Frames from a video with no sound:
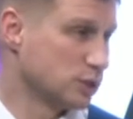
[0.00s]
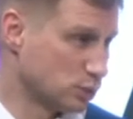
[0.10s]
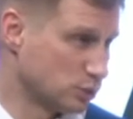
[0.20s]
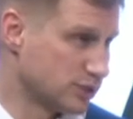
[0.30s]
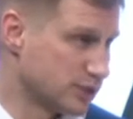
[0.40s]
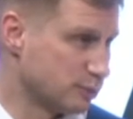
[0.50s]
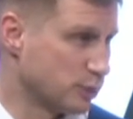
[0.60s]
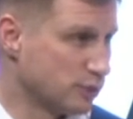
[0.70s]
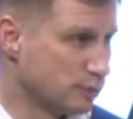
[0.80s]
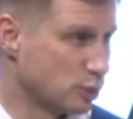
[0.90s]
трудности по
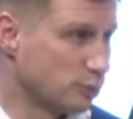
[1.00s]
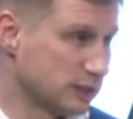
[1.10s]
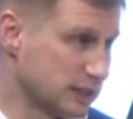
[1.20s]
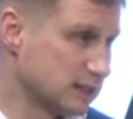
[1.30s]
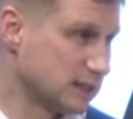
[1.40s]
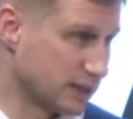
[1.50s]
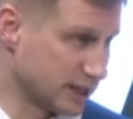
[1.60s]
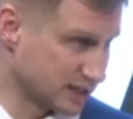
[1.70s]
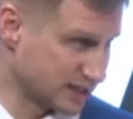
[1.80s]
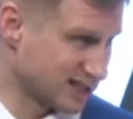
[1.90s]
выбору подрядной
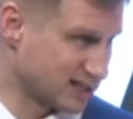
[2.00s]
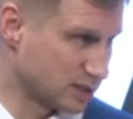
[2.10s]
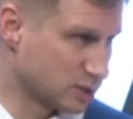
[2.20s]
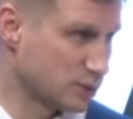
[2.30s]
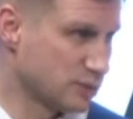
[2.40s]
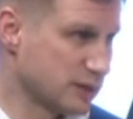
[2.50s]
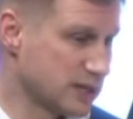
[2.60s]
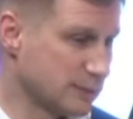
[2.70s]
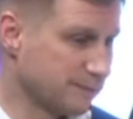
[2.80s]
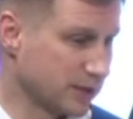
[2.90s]
организации, но тем не
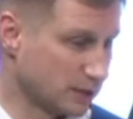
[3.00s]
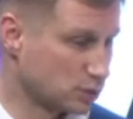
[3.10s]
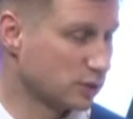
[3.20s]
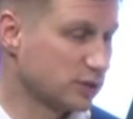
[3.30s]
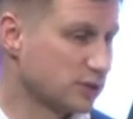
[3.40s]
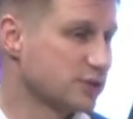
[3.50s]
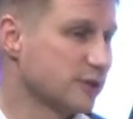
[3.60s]
менее, э, которая должна